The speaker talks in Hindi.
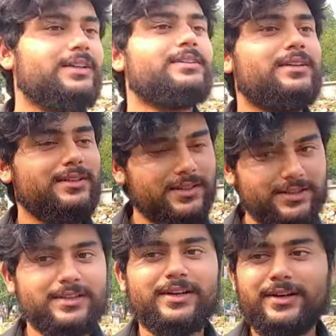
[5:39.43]
धीरे धीरे
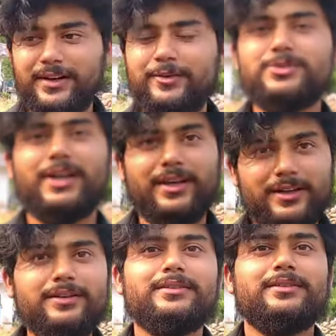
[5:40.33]
धीरे धीरे करके अब जाके
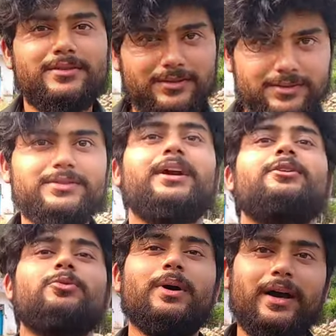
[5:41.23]
सेट हो